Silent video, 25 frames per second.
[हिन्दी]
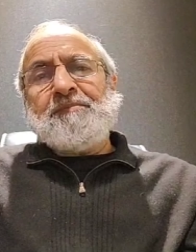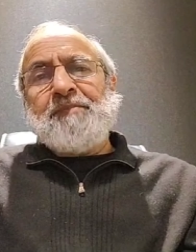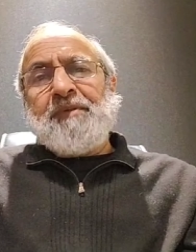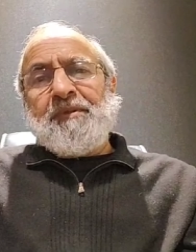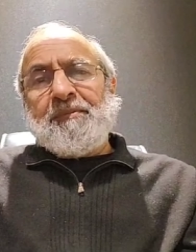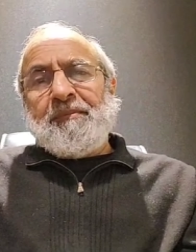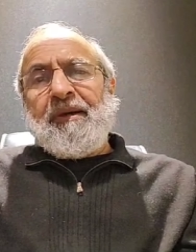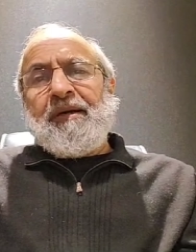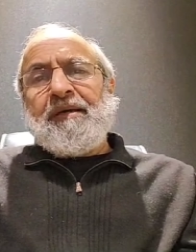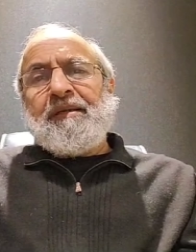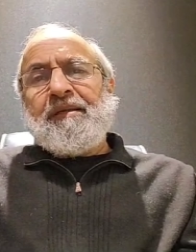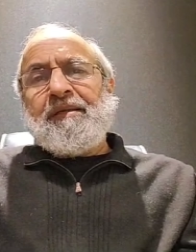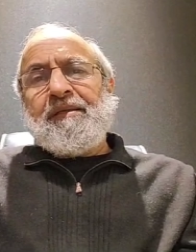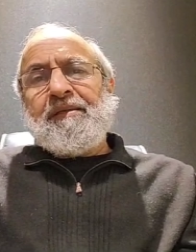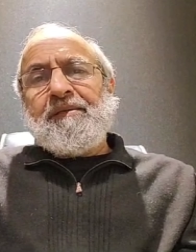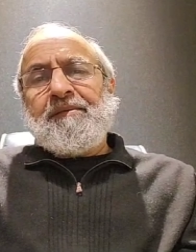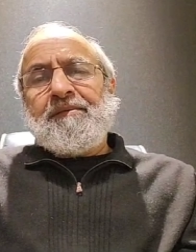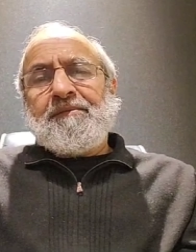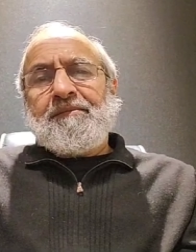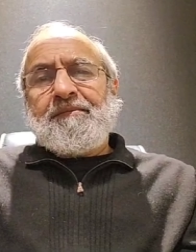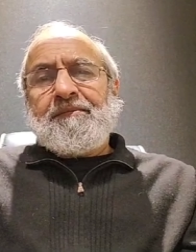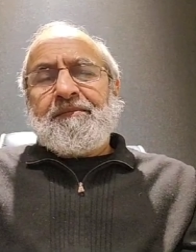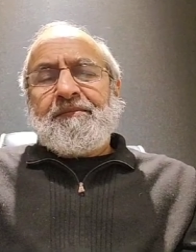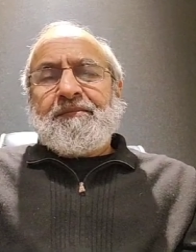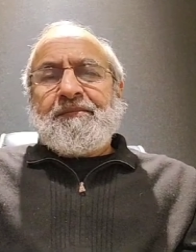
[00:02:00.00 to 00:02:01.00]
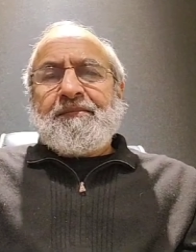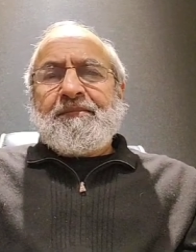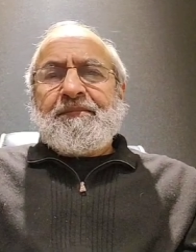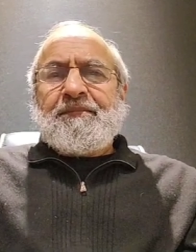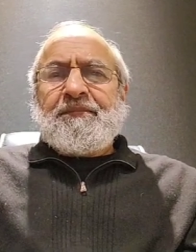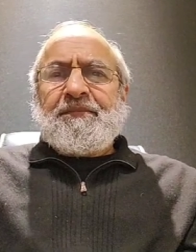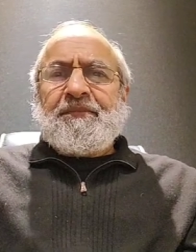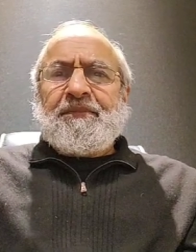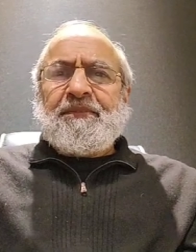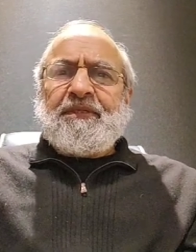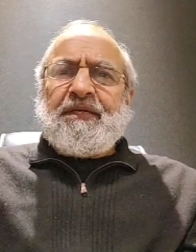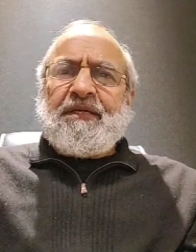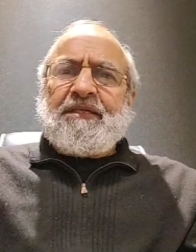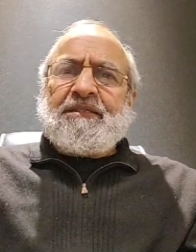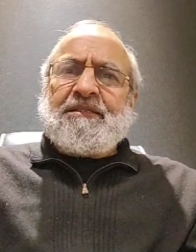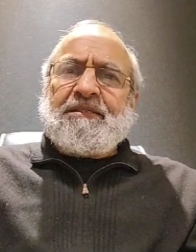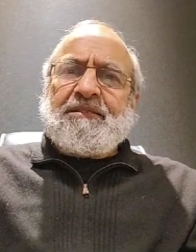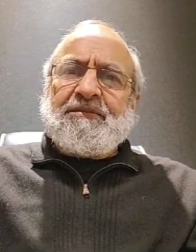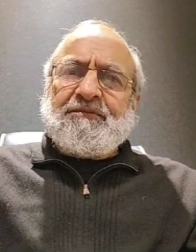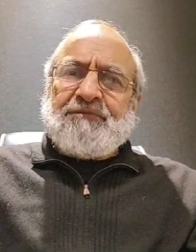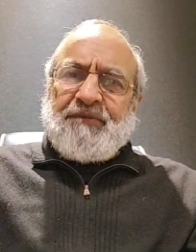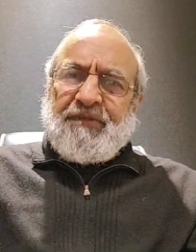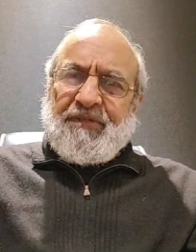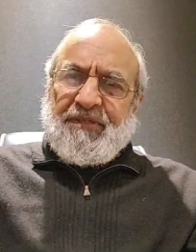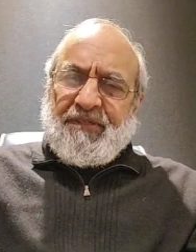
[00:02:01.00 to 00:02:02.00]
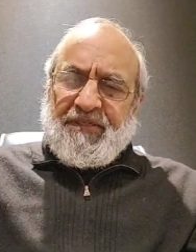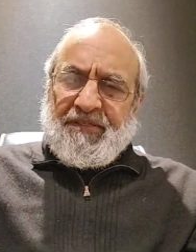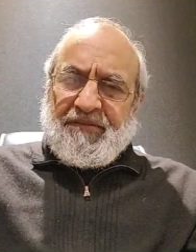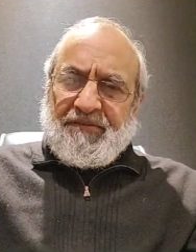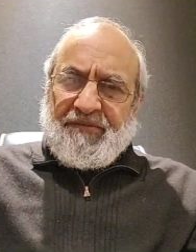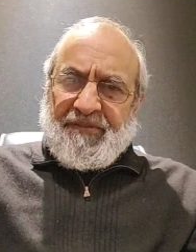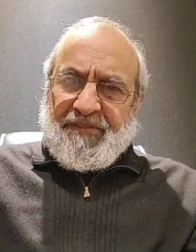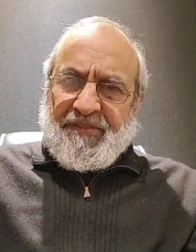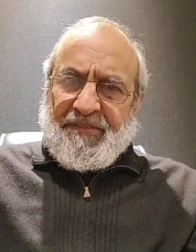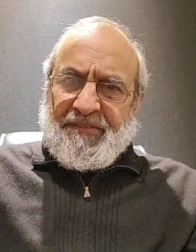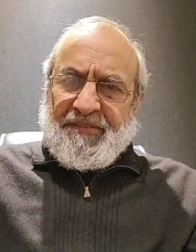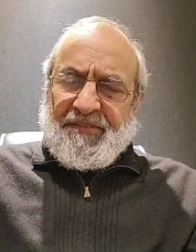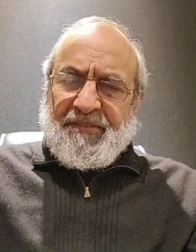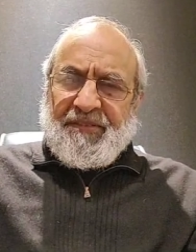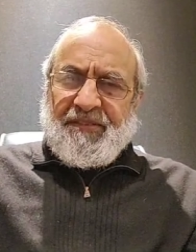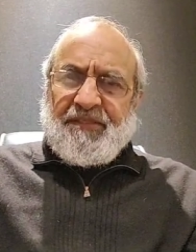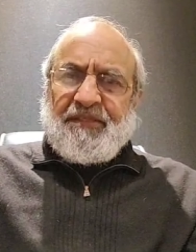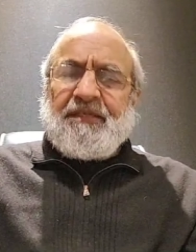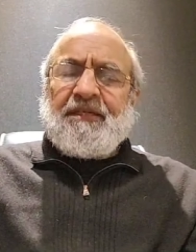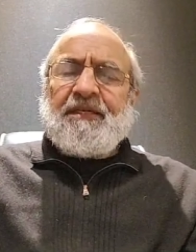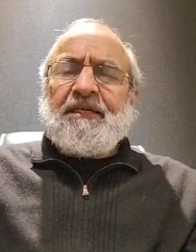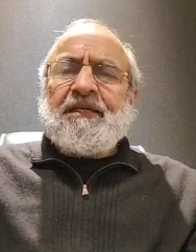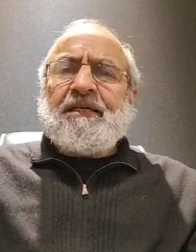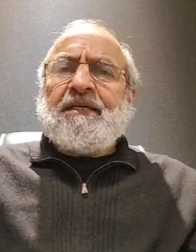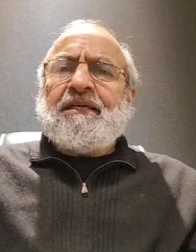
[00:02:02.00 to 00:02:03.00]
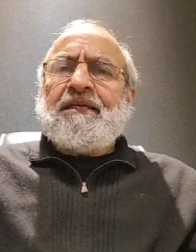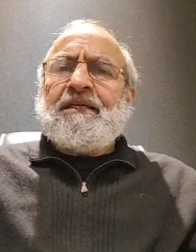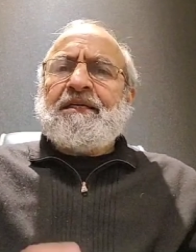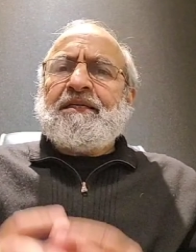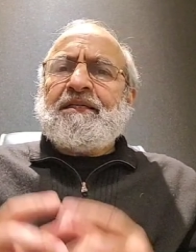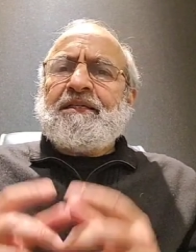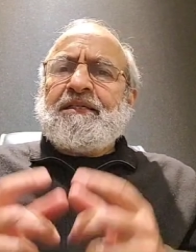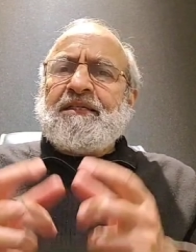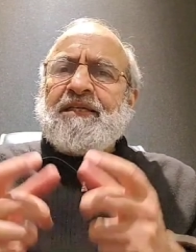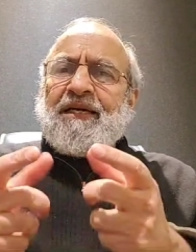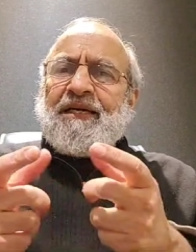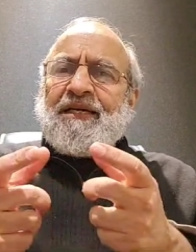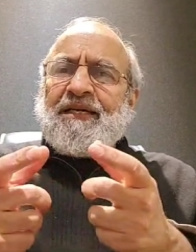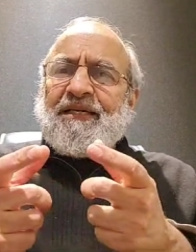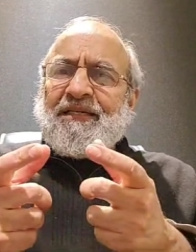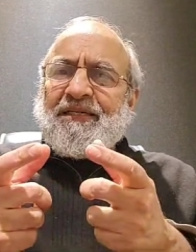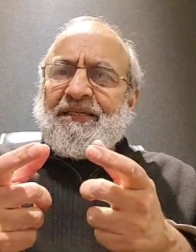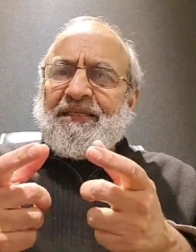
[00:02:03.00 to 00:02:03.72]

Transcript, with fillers: बीमारी या सफ़र की वजह से या